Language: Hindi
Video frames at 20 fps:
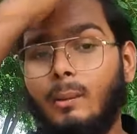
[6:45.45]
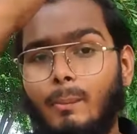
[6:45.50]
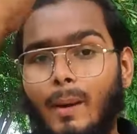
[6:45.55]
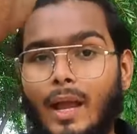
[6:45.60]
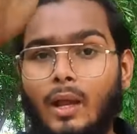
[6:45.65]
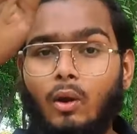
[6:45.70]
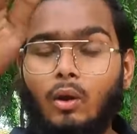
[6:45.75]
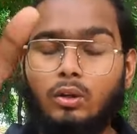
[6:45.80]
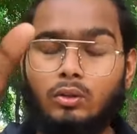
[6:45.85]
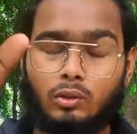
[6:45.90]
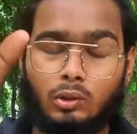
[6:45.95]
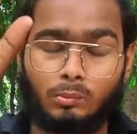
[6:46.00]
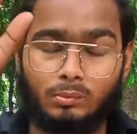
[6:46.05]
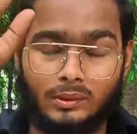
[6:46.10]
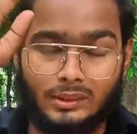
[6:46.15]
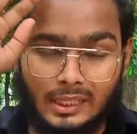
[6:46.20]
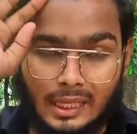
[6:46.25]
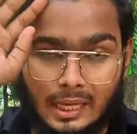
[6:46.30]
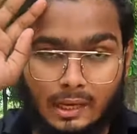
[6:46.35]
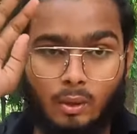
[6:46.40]
बाई वॉट तुम
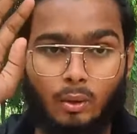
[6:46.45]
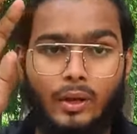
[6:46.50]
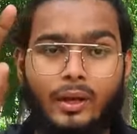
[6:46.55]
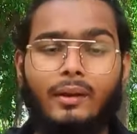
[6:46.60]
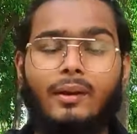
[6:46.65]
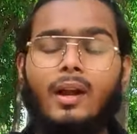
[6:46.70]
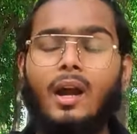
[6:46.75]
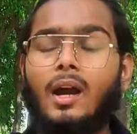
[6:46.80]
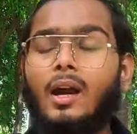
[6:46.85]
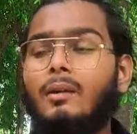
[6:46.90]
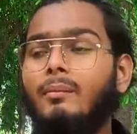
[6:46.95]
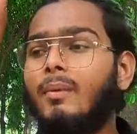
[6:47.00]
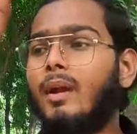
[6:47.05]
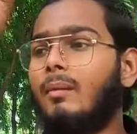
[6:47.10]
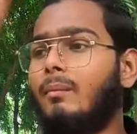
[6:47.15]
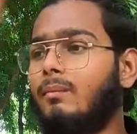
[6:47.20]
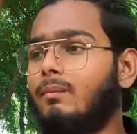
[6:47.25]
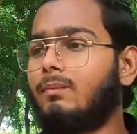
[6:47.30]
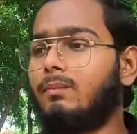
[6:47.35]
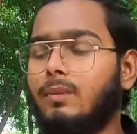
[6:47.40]
देखोगे ना अगर अगर
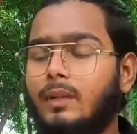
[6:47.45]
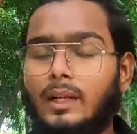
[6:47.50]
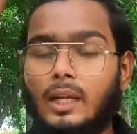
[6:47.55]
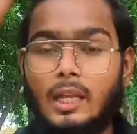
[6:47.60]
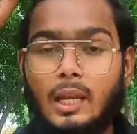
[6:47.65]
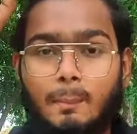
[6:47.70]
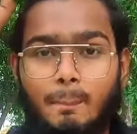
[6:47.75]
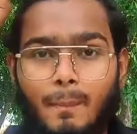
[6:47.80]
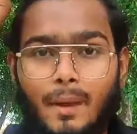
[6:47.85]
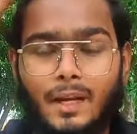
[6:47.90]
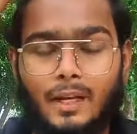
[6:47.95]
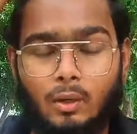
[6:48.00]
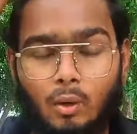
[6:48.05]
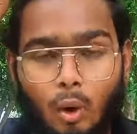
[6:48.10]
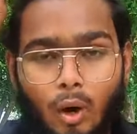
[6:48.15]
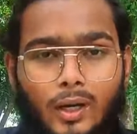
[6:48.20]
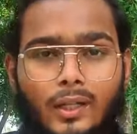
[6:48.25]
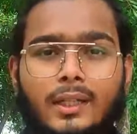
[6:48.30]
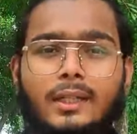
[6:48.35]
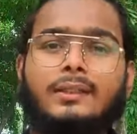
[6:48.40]
मैं क्लिप मैं
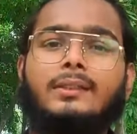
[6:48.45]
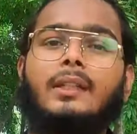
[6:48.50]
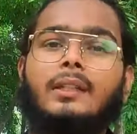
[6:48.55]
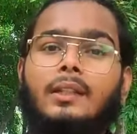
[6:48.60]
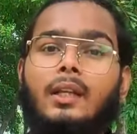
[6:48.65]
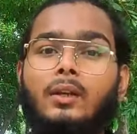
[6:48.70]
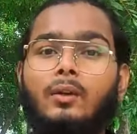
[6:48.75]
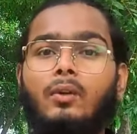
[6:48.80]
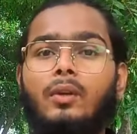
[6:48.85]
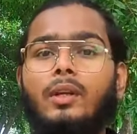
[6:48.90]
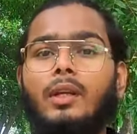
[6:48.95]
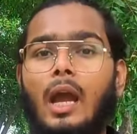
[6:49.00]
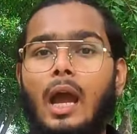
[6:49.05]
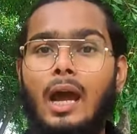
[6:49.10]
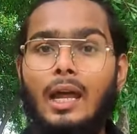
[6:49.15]
रिकॉर्ड कर सकता क्योंकि